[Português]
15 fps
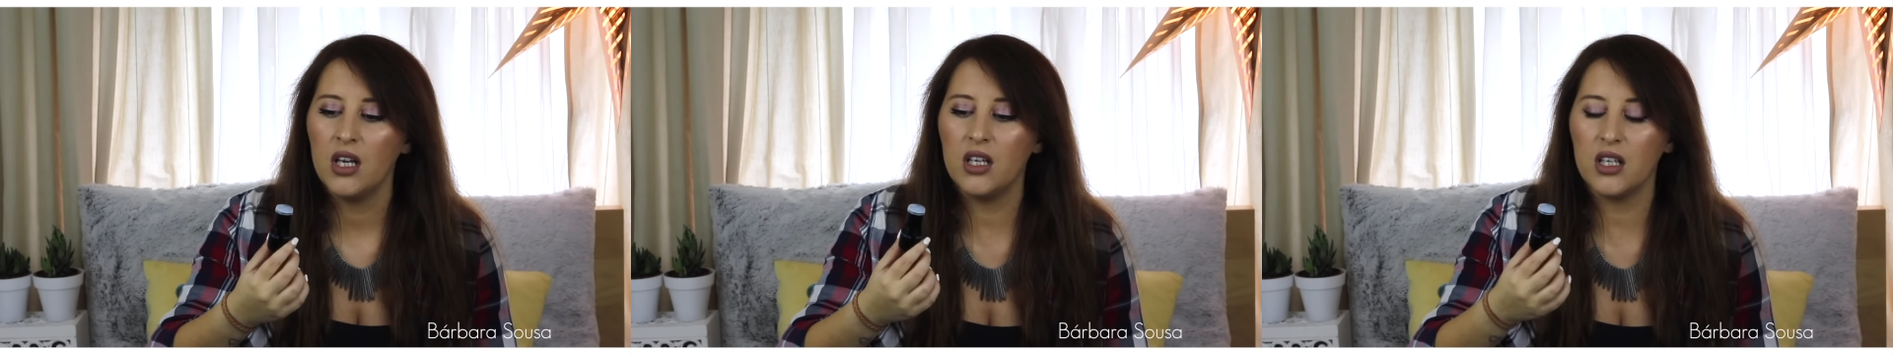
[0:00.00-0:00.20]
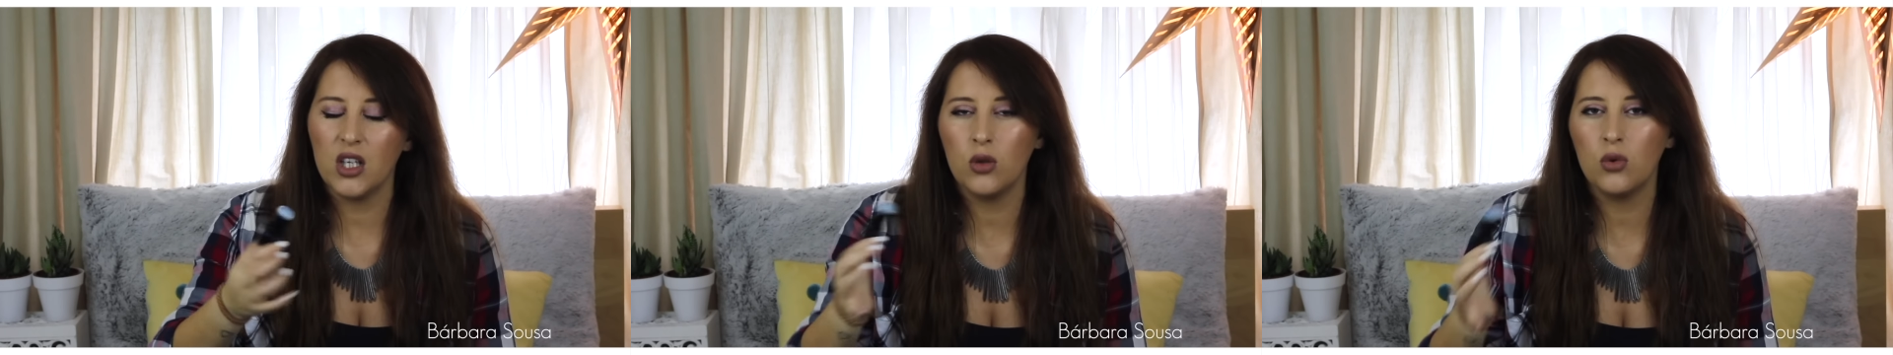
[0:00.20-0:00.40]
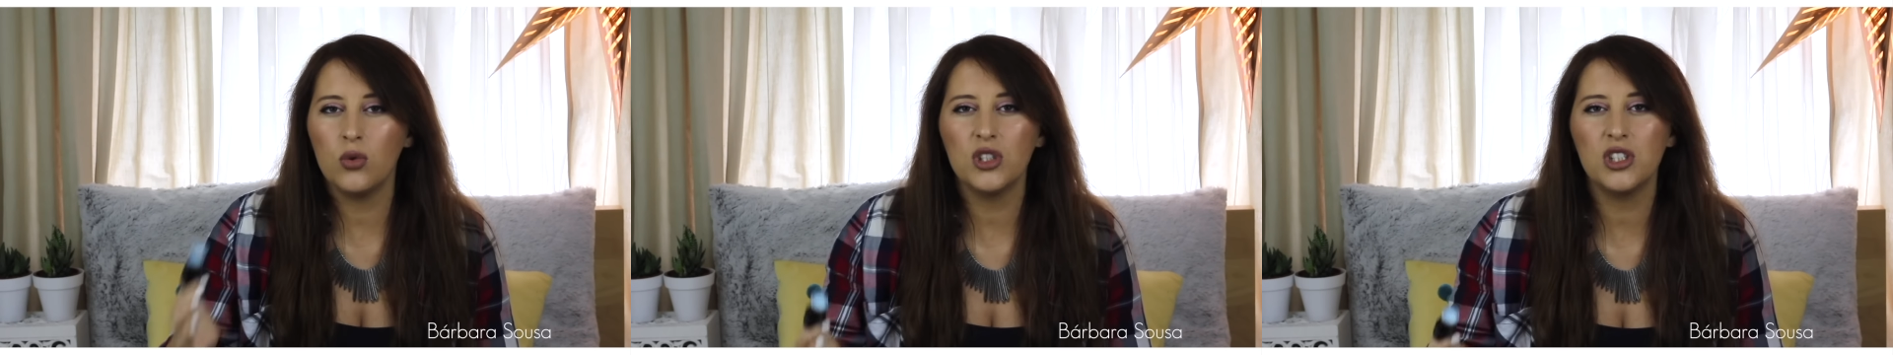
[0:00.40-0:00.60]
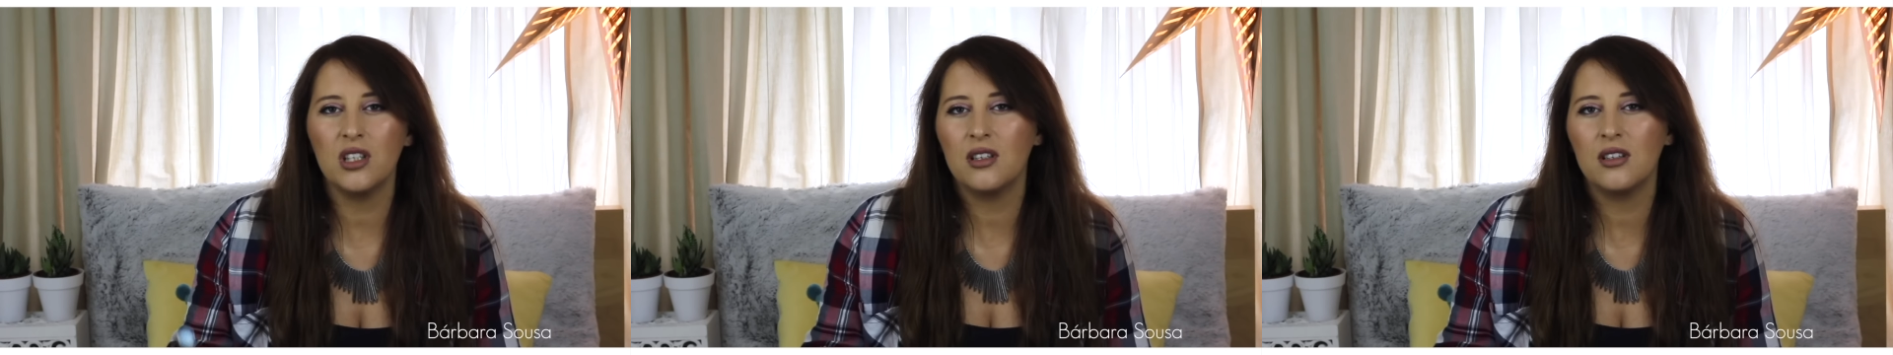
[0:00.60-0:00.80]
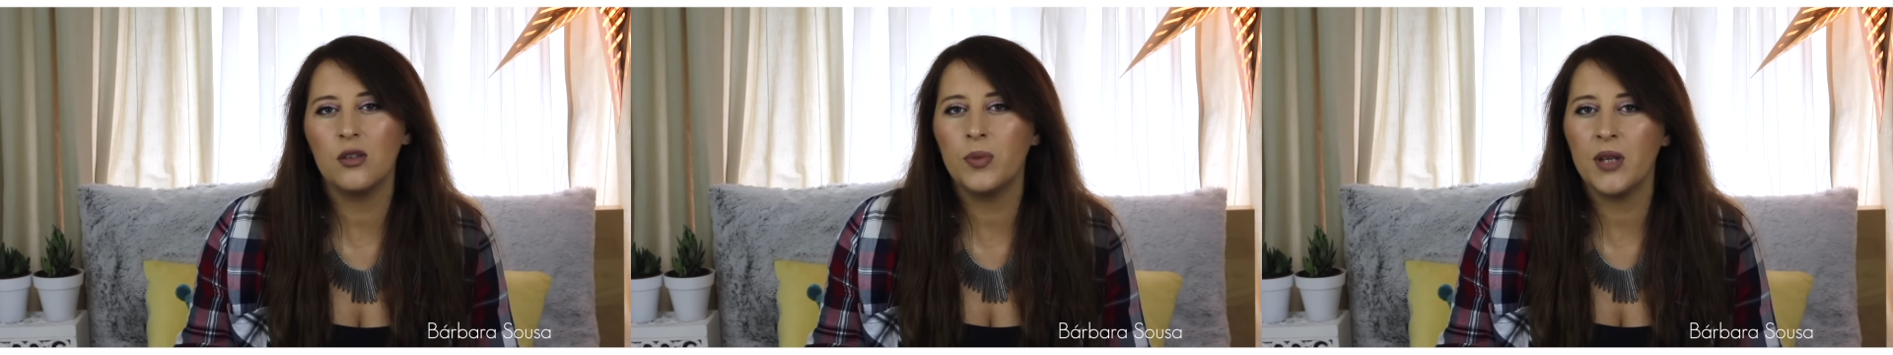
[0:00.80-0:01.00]
uh, eu não
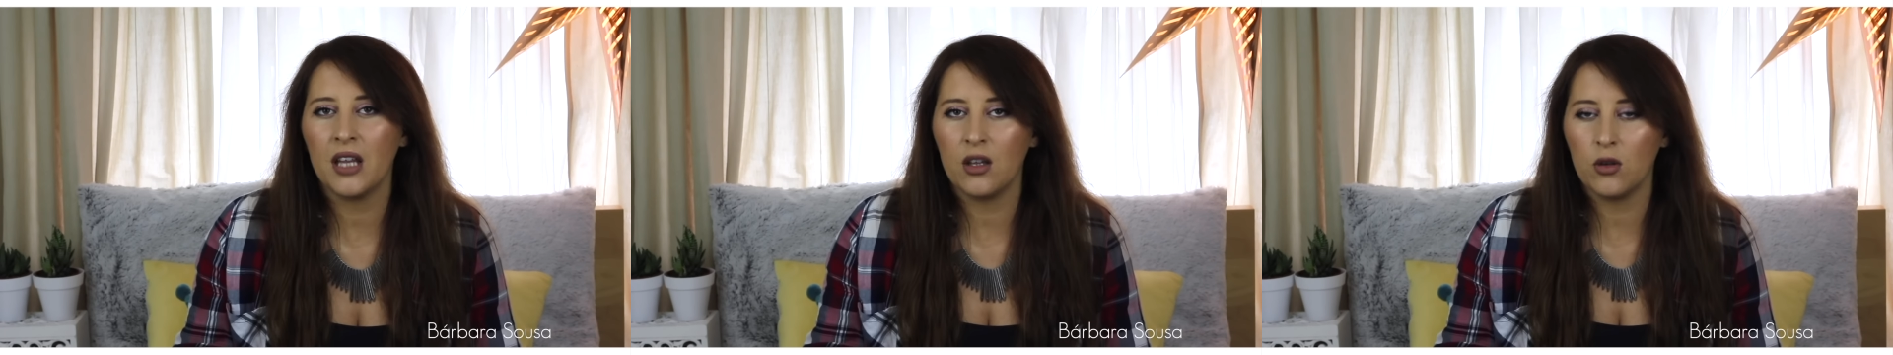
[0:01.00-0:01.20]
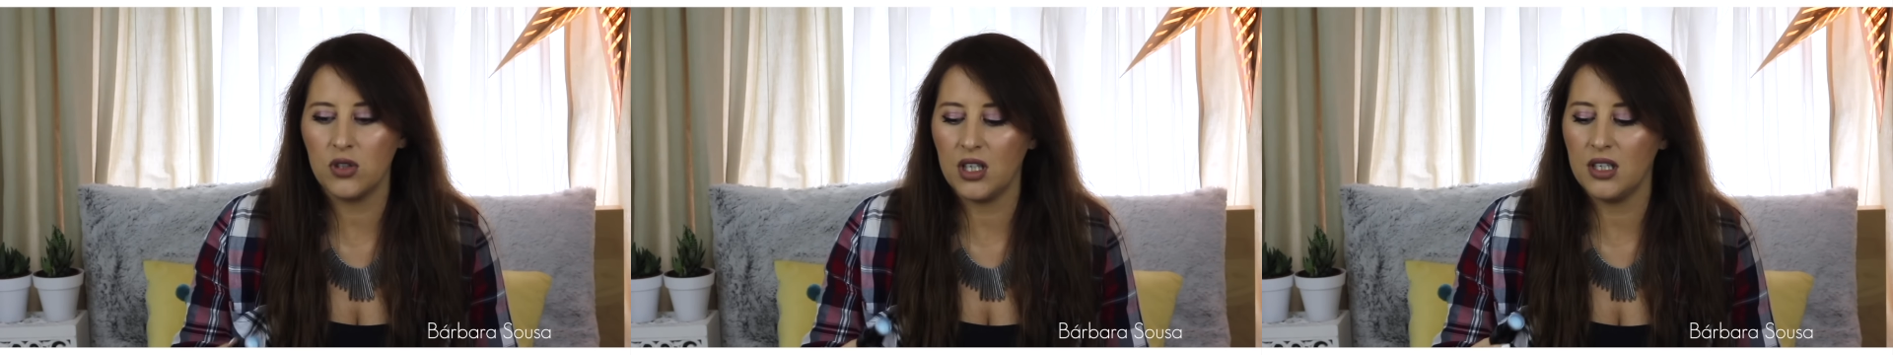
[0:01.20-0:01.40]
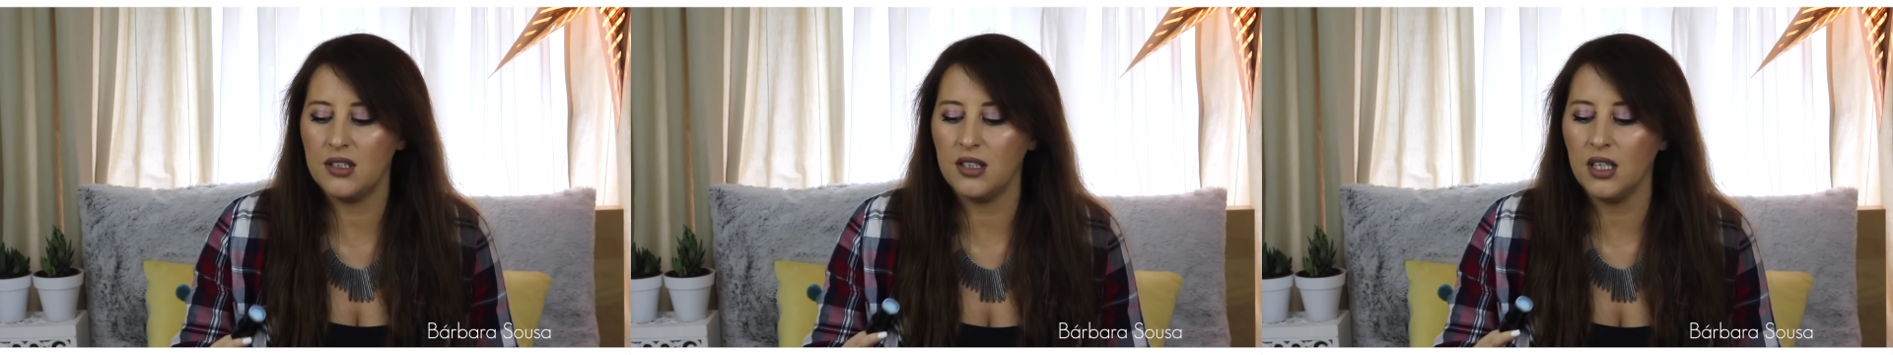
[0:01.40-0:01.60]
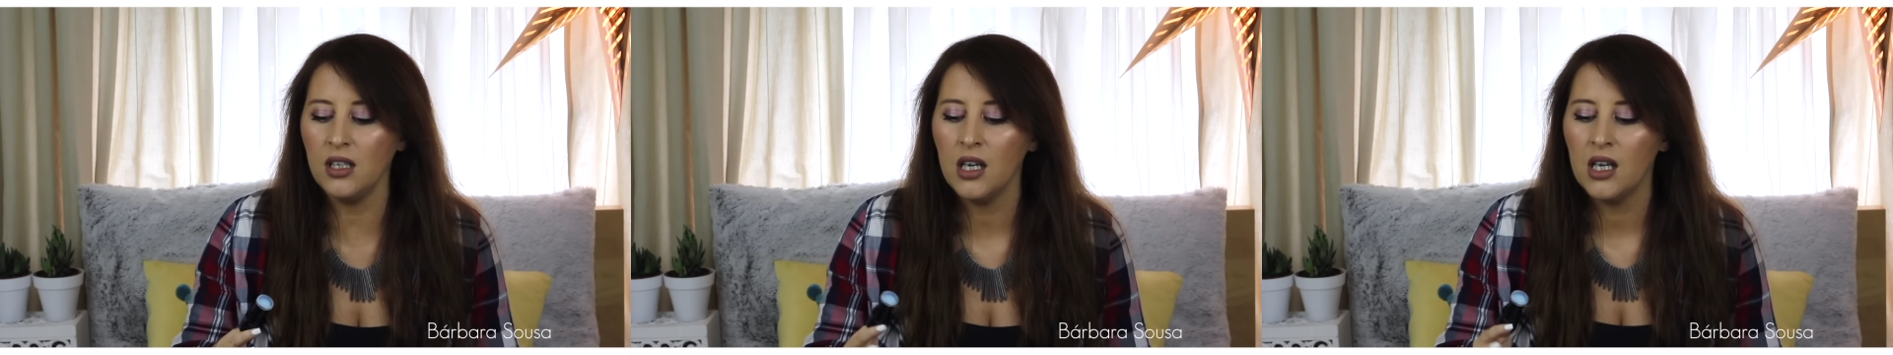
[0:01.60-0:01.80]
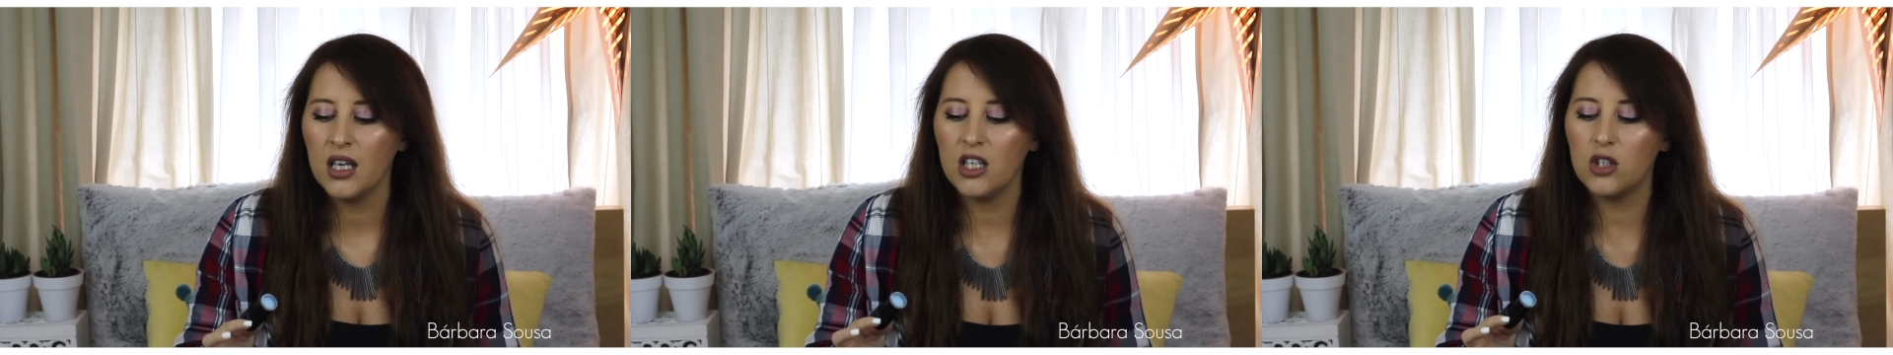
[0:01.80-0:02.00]
achei muita piada a usar assim,